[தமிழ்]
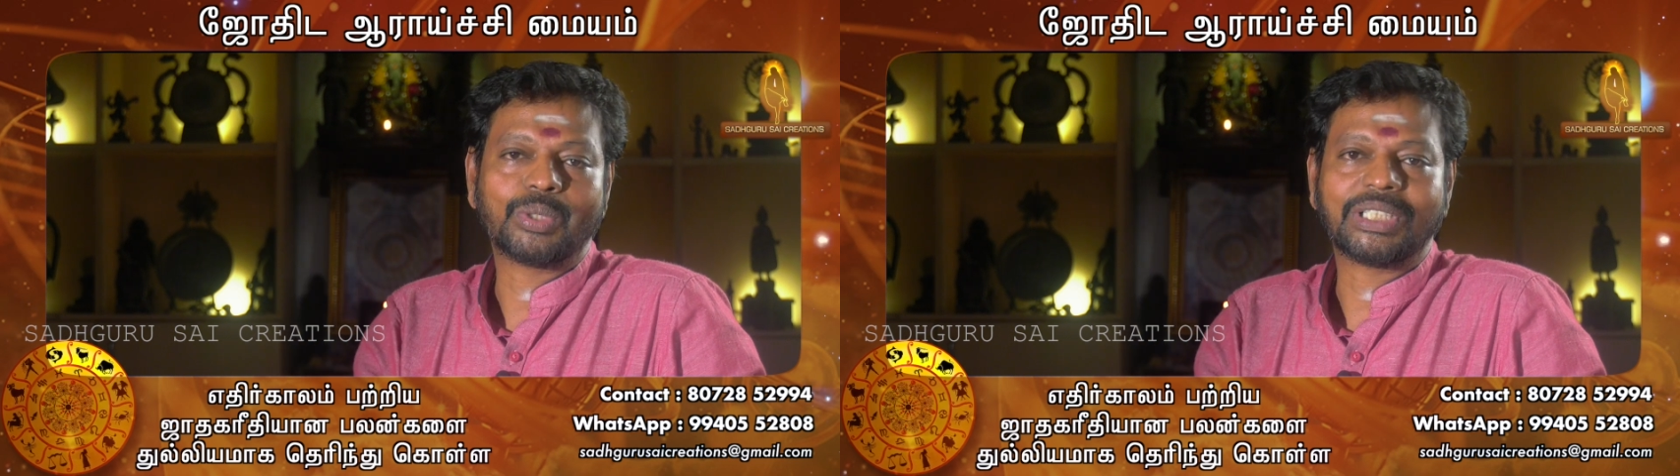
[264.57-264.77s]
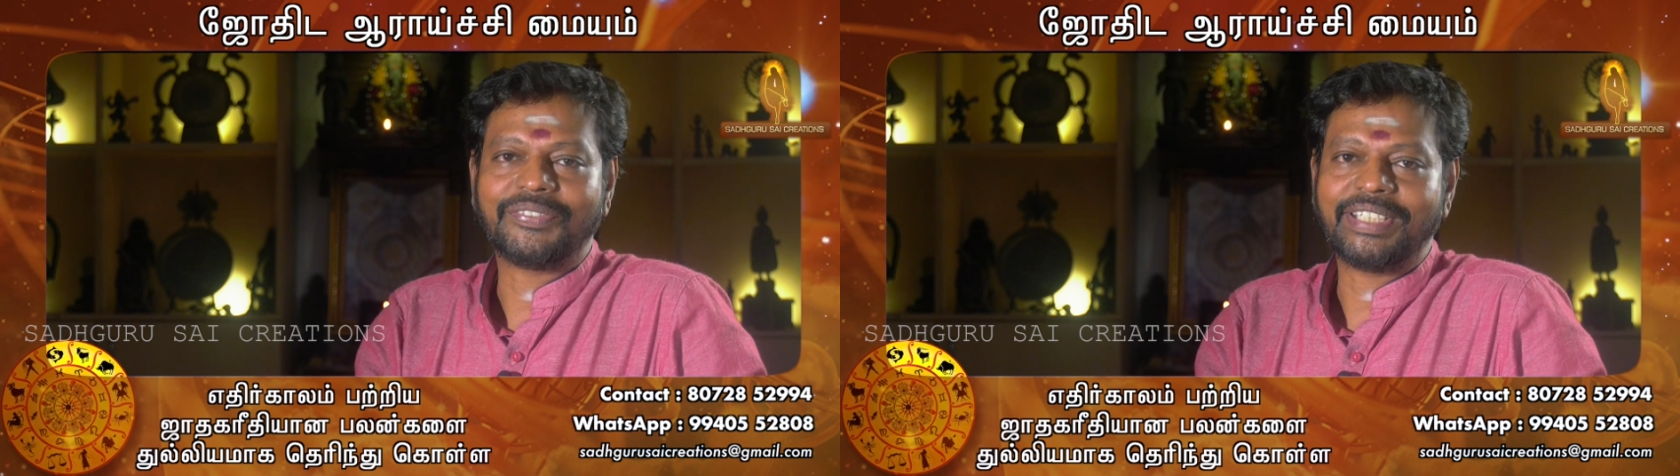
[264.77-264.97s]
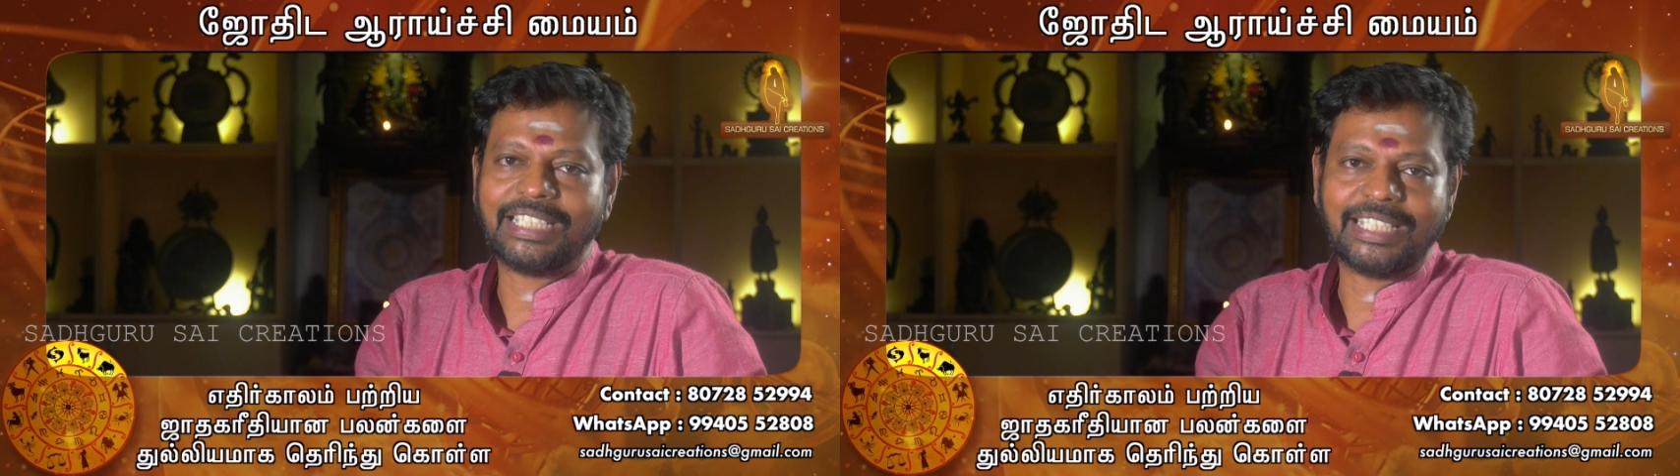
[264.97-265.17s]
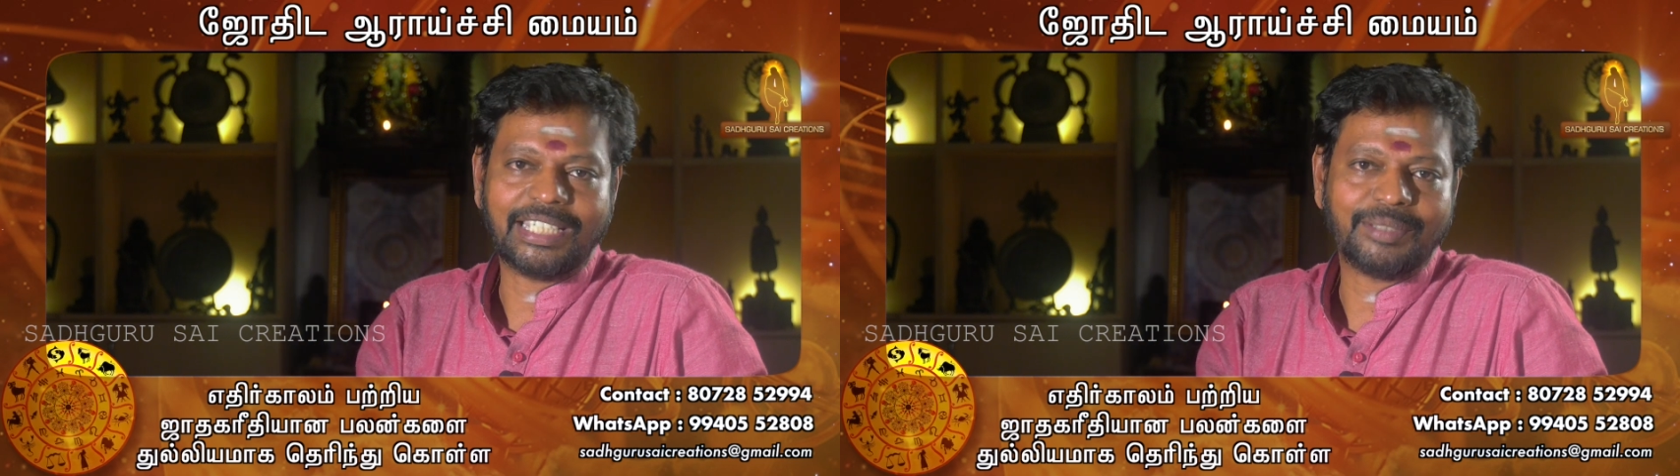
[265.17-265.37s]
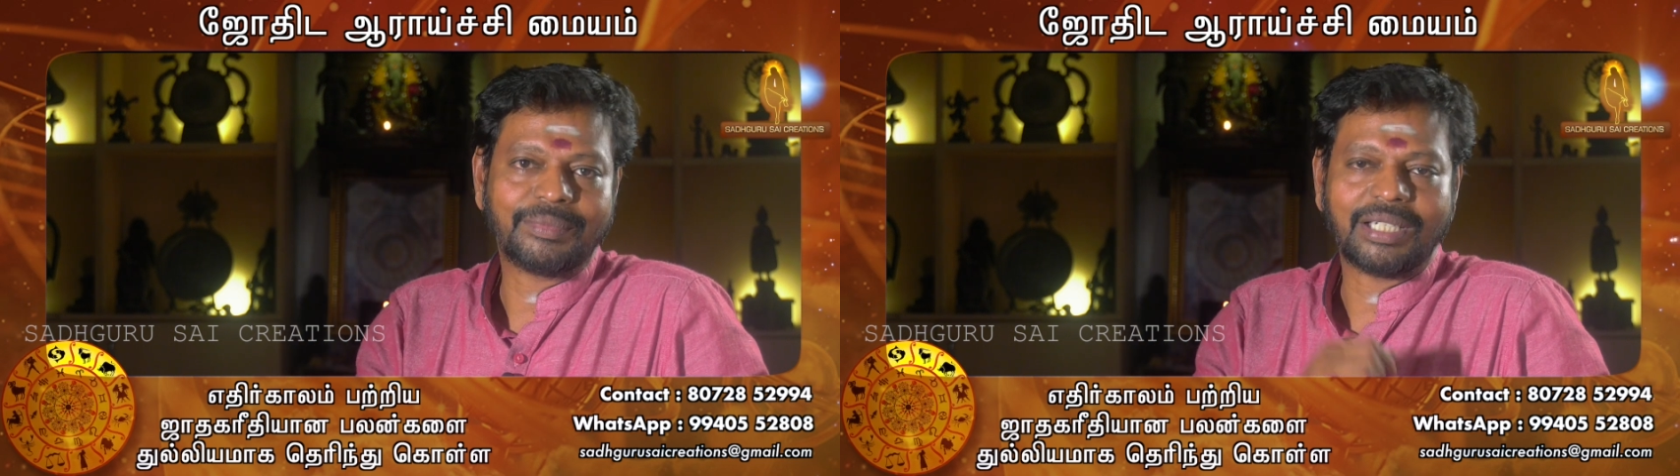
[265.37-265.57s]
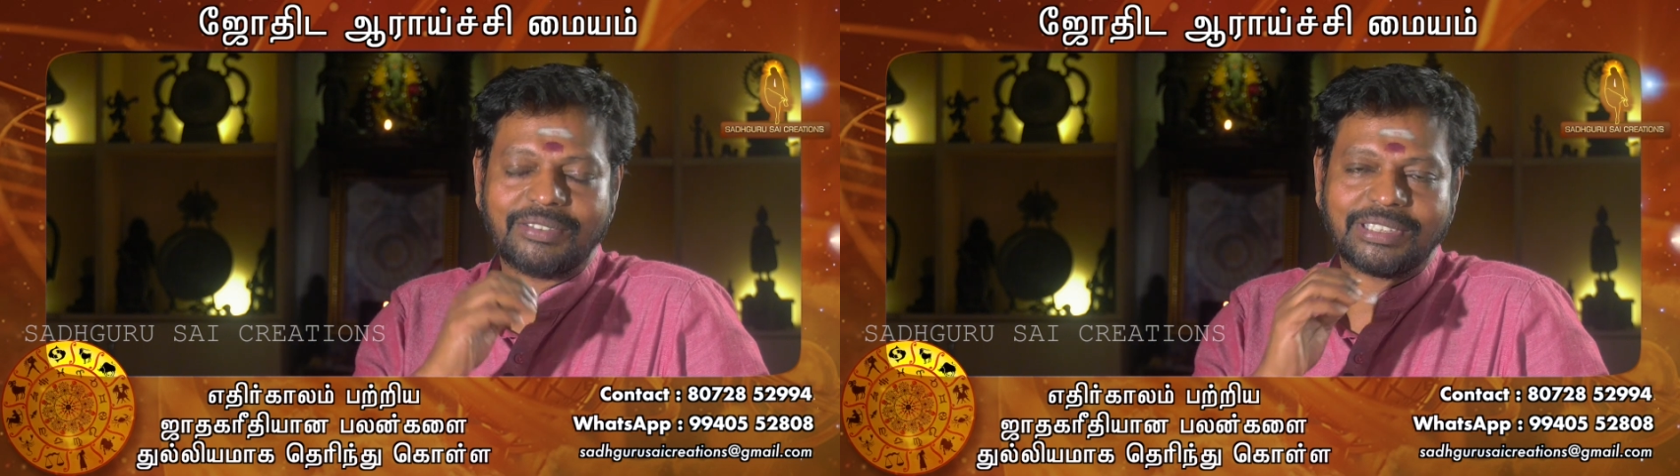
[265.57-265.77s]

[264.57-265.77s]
ஒருத்தங்க வீட்லேயும்